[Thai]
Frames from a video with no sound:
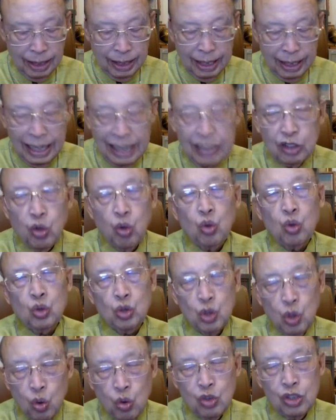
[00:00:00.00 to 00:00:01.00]
และทุก
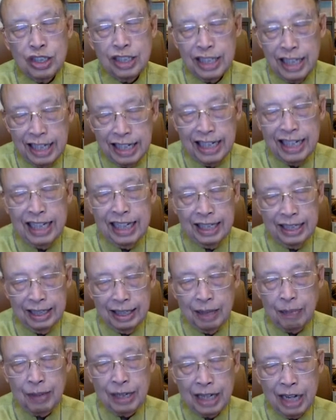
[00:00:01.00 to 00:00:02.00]
ทุงสิ่งนี้
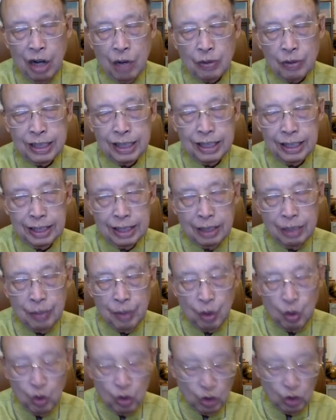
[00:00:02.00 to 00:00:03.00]
จะเป็นข่าวประเสริฐหรือพระ
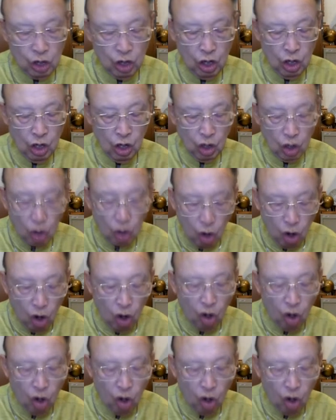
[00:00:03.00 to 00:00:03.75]
คุณ ก็